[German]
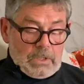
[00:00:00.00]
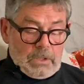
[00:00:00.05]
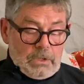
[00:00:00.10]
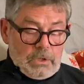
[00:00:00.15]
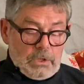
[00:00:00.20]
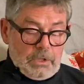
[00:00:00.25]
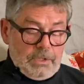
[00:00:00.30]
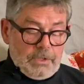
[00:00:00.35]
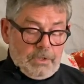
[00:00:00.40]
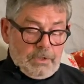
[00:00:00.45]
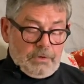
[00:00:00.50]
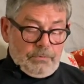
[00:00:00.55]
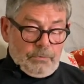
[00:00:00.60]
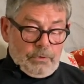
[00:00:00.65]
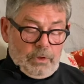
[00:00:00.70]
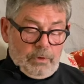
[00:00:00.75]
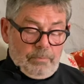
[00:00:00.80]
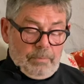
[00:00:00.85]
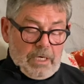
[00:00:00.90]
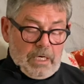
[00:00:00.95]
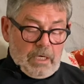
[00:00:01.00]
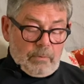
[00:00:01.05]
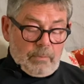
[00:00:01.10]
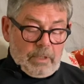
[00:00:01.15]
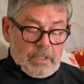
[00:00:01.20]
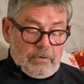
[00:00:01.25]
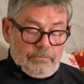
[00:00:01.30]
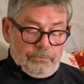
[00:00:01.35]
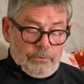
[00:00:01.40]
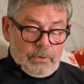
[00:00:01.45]
Schließlich wurde
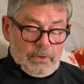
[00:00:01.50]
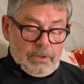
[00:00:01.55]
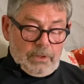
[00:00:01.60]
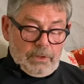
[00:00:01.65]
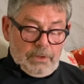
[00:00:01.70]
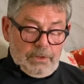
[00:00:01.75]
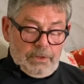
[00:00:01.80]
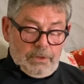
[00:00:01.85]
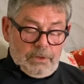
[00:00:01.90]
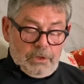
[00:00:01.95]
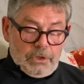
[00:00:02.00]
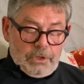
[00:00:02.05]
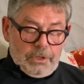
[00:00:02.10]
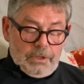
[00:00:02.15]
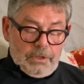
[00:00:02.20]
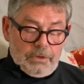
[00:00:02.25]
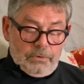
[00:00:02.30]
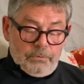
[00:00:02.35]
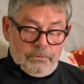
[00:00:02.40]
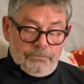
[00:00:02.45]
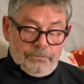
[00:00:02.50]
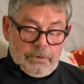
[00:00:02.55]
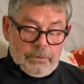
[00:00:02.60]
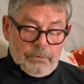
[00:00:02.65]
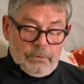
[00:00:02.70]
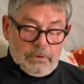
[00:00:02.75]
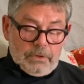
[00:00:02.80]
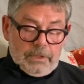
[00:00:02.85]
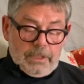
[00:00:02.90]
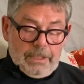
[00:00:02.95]
Barbara vor Gericht gestellt und
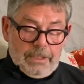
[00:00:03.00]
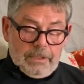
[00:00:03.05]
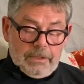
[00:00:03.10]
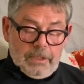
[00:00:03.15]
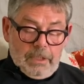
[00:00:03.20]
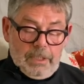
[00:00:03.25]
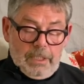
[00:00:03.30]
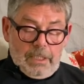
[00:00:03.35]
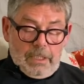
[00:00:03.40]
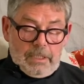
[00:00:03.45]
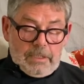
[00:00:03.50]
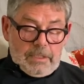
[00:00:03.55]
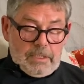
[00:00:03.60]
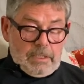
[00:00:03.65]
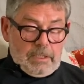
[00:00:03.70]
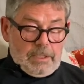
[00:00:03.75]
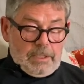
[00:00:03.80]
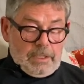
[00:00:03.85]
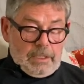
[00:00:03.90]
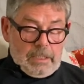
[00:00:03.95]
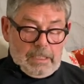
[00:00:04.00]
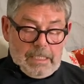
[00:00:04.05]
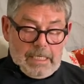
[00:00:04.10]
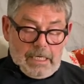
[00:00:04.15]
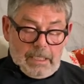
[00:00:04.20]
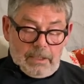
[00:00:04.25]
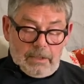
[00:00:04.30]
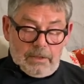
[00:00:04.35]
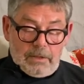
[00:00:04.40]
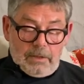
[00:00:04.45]
verurteilt, sich
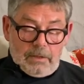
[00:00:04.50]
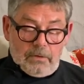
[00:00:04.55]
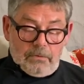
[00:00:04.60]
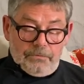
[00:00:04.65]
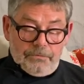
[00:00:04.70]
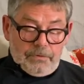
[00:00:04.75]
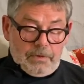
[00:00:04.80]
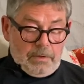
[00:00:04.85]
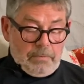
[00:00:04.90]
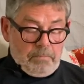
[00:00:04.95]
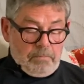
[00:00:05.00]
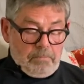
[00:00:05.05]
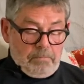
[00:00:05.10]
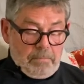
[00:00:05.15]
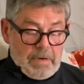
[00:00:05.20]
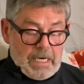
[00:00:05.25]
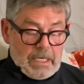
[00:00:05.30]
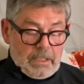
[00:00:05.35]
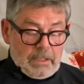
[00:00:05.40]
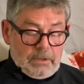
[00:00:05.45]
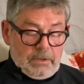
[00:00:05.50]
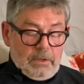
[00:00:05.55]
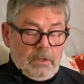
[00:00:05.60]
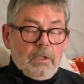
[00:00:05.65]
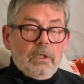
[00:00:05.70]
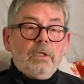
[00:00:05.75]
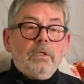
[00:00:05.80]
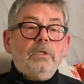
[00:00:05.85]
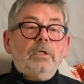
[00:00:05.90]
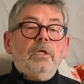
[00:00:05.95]
nackt auf dem Markt
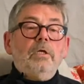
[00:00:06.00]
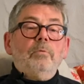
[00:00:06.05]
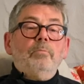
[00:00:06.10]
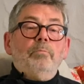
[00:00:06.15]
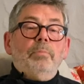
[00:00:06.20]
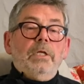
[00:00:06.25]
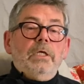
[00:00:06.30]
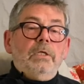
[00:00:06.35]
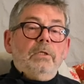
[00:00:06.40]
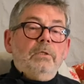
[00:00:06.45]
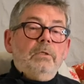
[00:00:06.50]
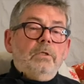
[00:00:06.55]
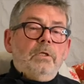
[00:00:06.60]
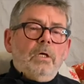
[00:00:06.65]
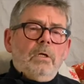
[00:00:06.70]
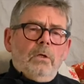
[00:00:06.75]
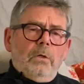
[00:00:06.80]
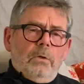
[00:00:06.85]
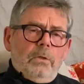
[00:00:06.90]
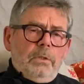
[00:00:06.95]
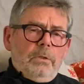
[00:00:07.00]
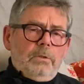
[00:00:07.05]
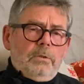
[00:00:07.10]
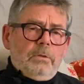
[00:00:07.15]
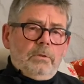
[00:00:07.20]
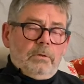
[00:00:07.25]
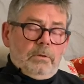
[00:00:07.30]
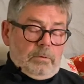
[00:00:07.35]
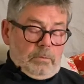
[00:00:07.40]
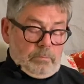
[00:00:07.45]
den Blicken der
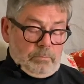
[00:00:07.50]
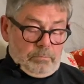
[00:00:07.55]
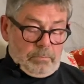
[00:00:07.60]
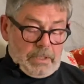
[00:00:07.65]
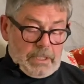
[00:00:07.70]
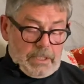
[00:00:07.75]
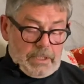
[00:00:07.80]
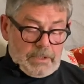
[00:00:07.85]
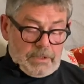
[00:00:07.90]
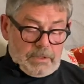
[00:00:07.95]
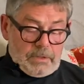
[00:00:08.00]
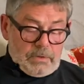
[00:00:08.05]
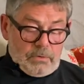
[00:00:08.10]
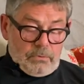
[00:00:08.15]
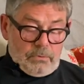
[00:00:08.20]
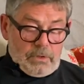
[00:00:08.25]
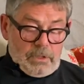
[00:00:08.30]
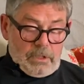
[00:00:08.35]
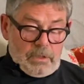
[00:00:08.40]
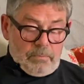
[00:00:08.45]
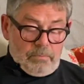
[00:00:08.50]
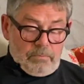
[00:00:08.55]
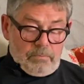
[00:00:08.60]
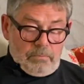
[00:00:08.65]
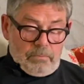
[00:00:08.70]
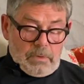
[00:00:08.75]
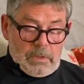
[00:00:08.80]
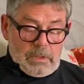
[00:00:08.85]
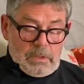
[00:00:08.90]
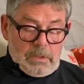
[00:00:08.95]
Leute preiszugeben.
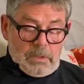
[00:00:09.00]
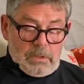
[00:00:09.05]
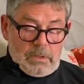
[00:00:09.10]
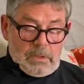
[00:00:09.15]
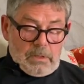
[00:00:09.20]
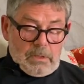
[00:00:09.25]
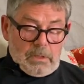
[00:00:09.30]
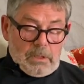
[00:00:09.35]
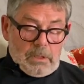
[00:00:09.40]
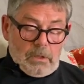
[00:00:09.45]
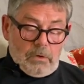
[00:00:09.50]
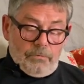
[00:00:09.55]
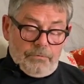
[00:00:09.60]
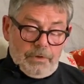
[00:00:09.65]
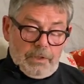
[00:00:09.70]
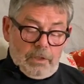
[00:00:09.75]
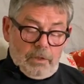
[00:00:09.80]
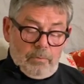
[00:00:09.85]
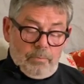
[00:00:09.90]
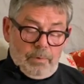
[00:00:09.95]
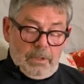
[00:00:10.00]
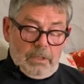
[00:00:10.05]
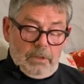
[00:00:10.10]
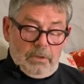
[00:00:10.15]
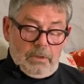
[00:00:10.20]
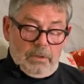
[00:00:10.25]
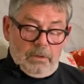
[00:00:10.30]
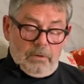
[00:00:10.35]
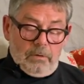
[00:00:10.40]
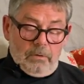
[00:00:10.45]
Auf ihr Gebet
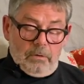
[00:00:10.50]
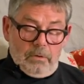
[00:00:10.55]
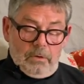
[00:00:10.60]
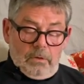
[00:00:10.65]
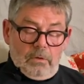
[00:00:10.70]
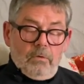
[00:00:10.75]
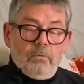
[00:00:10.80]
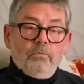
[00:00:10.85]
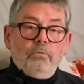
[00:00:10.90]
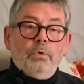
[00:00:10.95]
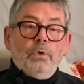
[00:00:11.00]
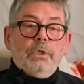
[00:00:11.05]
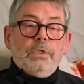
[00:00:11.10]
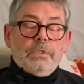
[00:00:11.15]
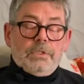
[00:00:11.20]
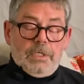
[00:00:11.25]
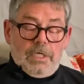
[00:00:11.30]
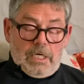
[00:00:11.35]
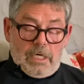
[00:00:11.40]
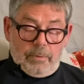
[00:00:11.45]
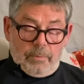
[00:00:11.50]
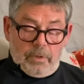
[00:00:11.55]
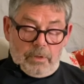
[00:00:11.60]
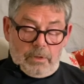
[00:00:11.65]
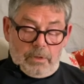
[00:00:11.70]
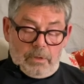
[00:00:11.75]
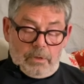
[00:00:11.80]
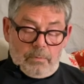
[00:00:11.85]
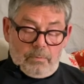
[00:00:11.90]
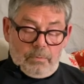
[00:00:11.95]
hin wurde sie
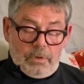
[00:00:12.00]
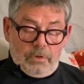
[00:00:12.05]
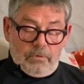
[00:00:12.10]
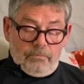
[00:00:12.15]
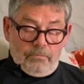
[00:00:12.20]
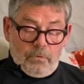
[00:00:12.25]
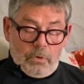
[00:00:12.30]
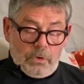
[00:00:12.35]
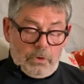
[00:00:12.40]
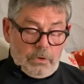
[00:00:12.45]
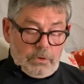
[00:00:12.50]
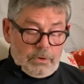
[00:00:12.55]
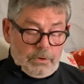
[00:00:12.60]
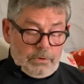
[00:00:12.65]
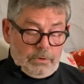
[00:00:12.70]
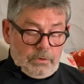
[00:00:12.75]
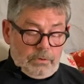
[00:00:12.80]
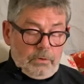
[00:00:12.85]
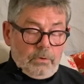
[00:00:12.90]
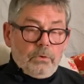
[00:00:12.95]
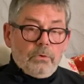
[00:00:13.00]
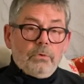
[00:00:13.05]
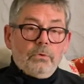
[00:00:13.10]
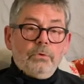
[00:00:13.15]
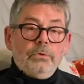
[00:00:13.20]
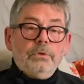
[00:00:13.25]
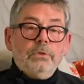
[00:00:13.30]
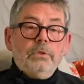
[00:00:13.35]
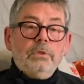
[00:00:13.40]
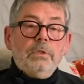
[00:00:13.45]
aber mit Wolken
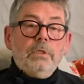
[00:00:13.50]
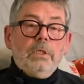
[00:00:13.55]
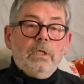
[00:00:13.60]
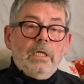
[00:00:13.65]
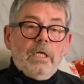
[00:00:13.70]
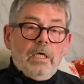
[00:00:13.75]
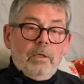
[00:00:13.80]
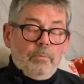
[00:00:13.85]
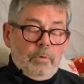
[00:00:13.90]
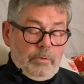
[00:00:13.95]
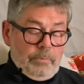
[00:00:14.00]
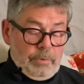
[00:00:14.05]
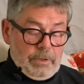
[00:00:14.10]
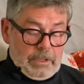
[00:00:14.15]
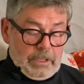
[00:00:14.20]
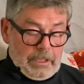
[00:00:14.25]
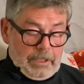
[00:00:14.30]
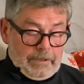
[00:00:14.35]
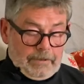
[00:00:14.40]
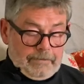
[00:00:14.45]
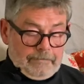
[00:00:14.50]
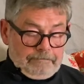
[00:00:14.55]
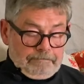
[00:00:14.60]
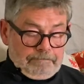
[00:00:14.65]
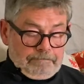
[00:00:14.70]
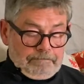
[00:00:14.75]
und Nebel bedeckt.